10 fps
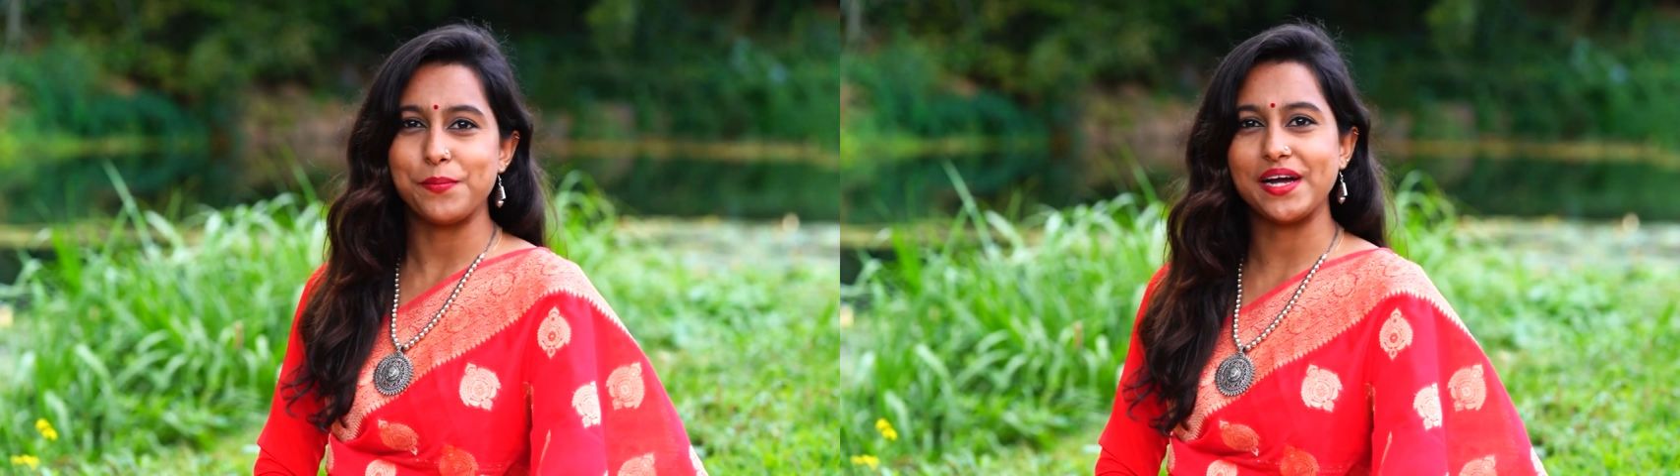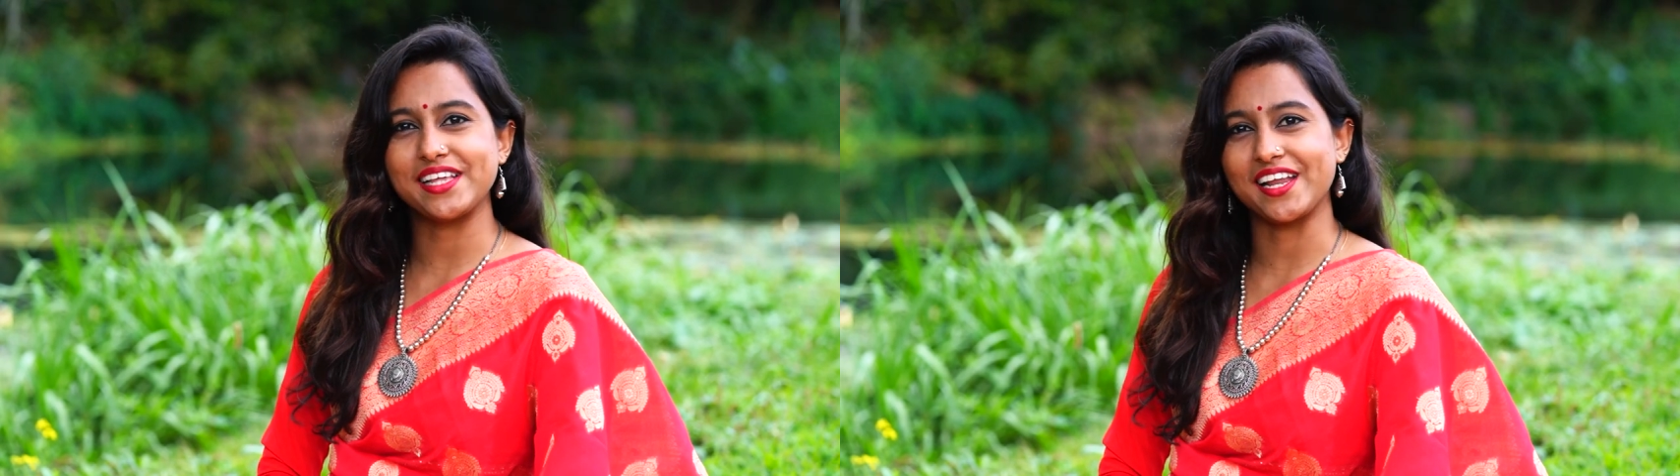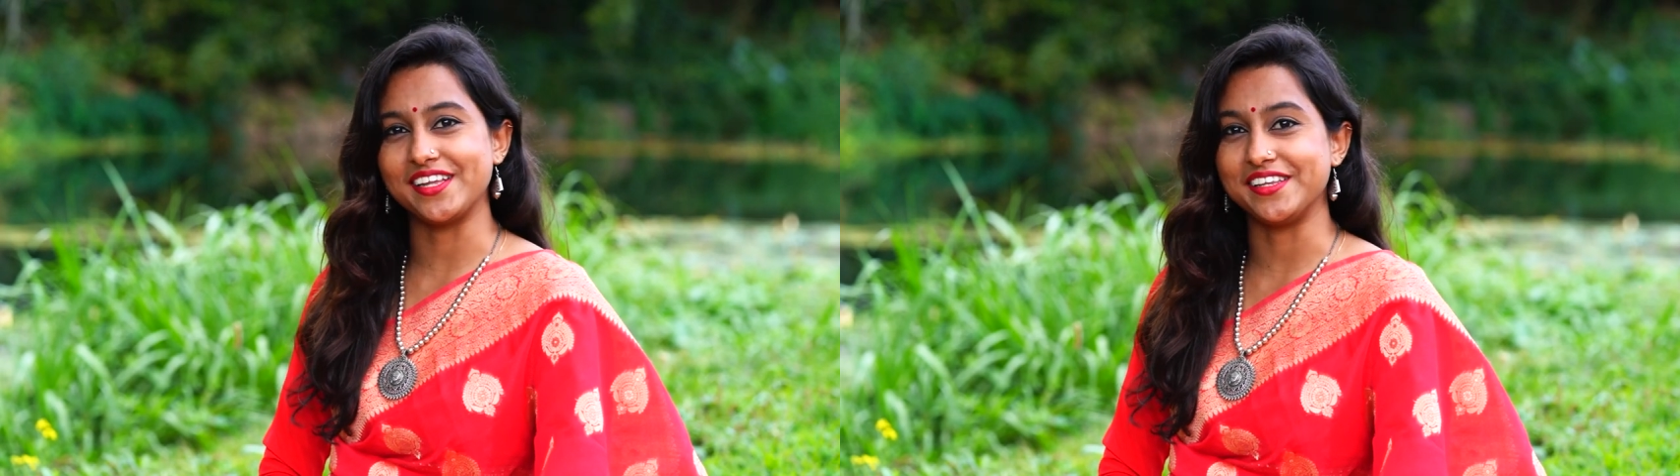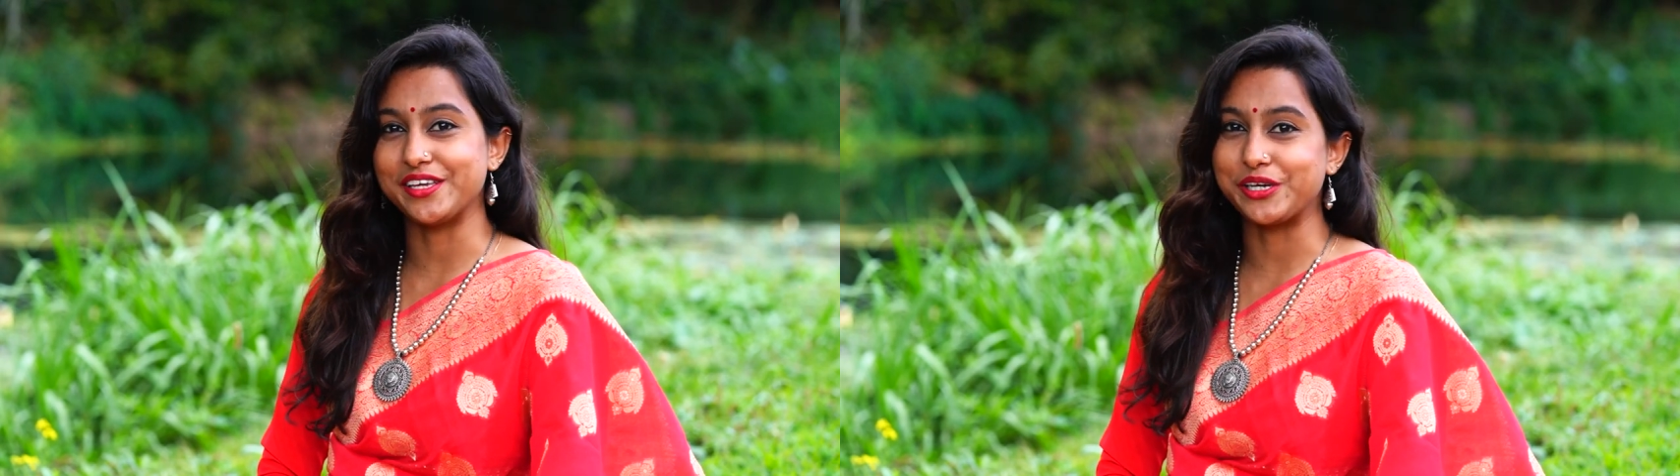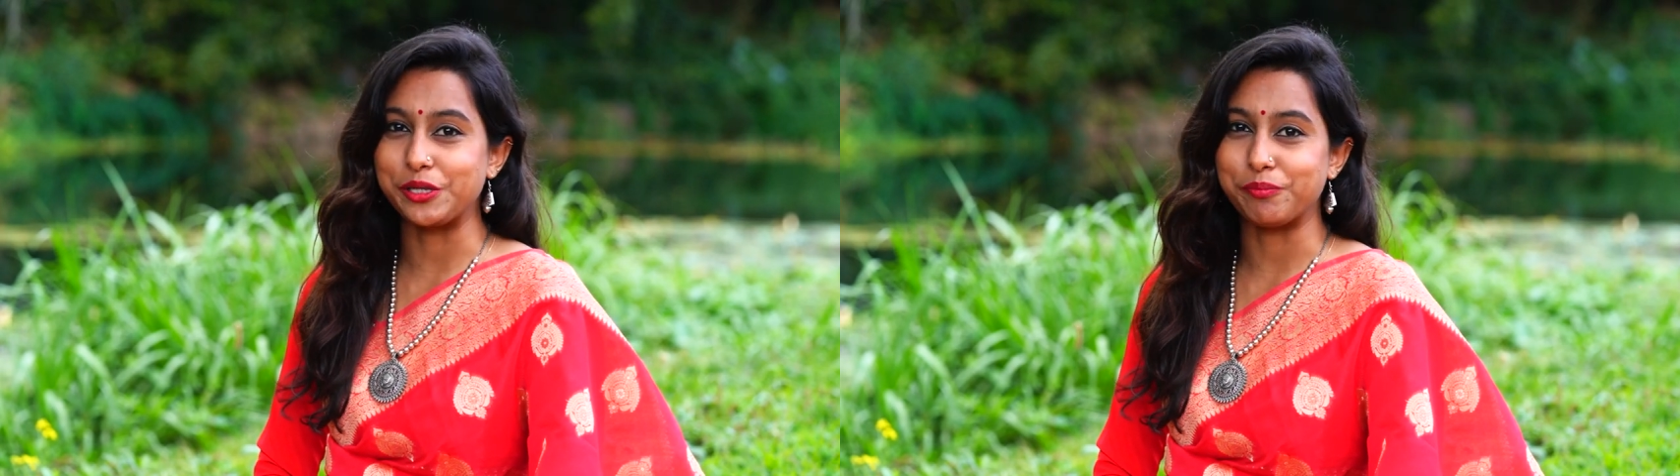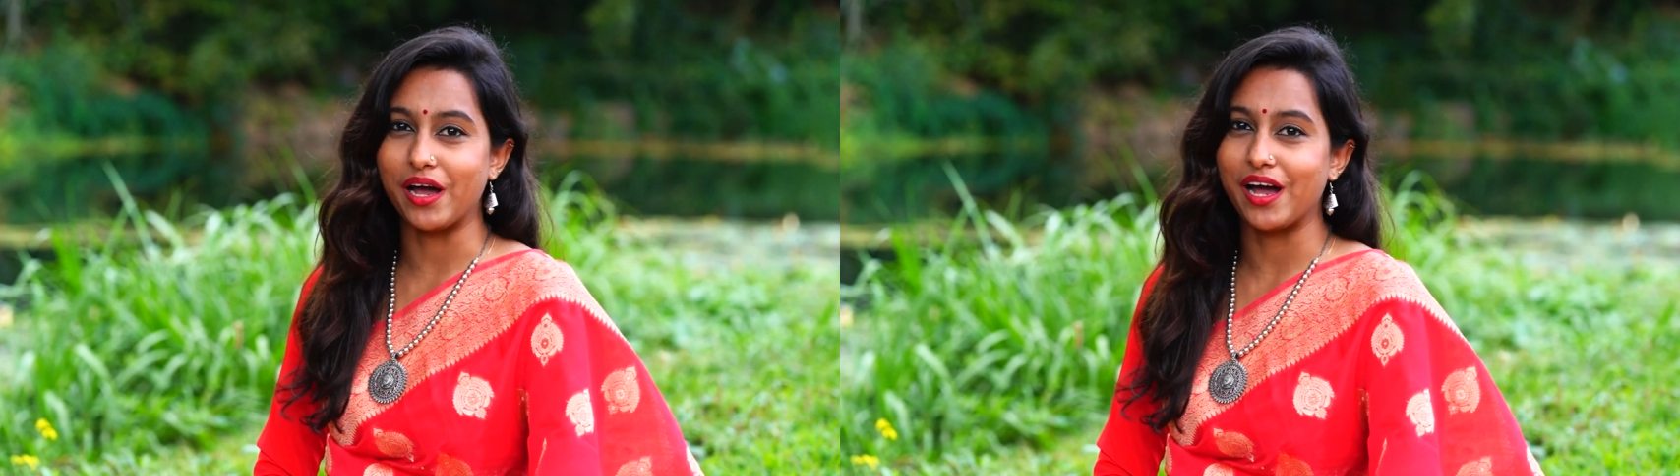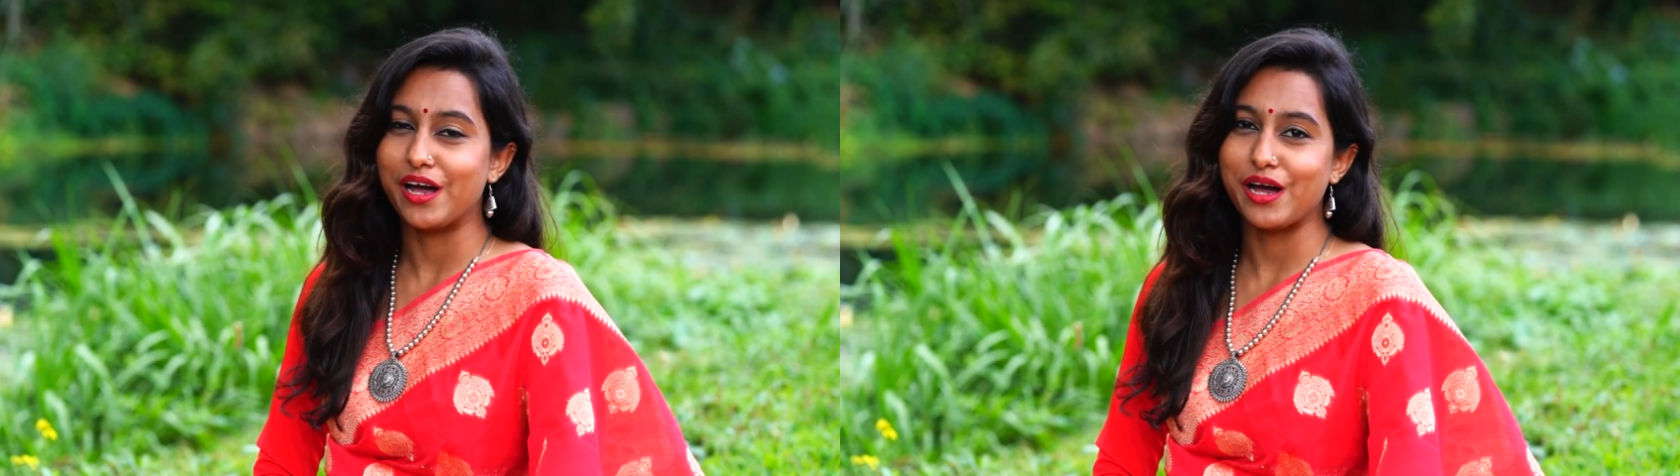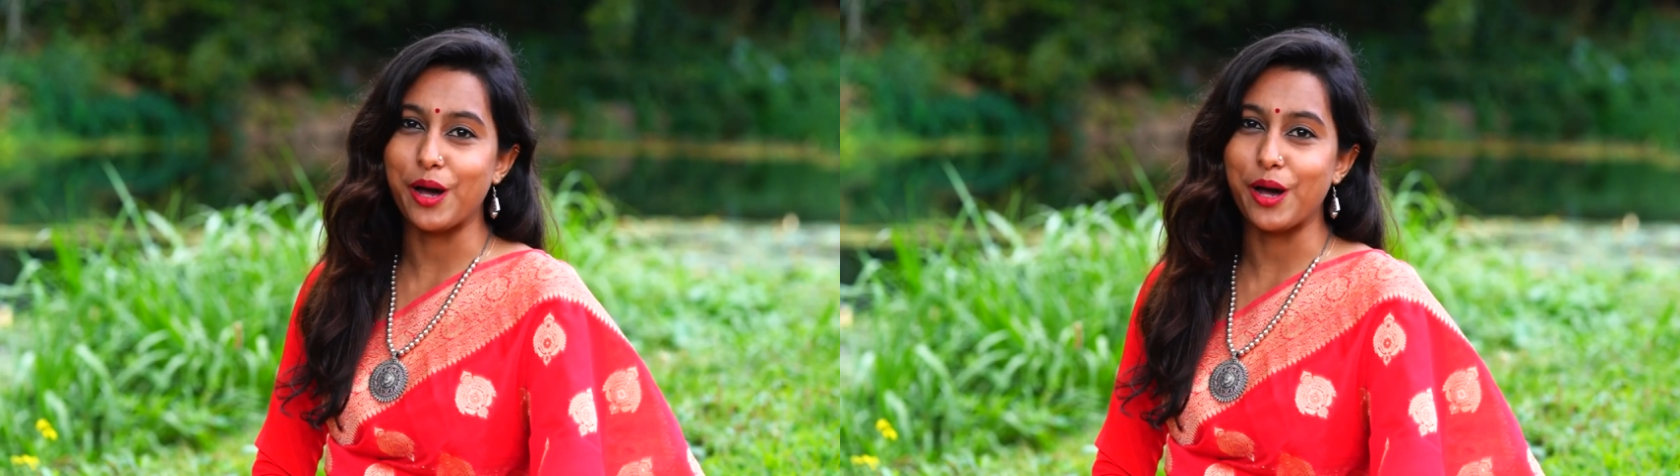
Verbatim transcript: माता रानी की कृपा